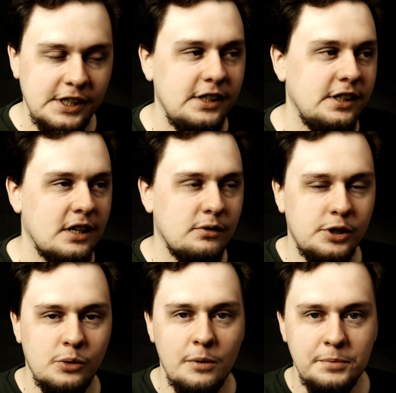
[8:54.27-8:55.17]
Chin
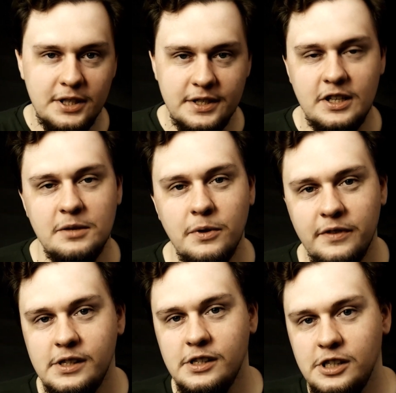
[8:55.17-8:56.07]
naruszyło przestrzeń
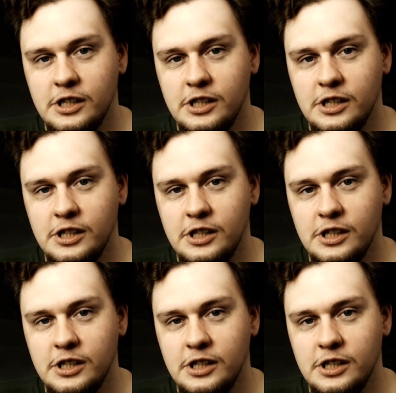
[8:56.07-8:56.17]
powietrzną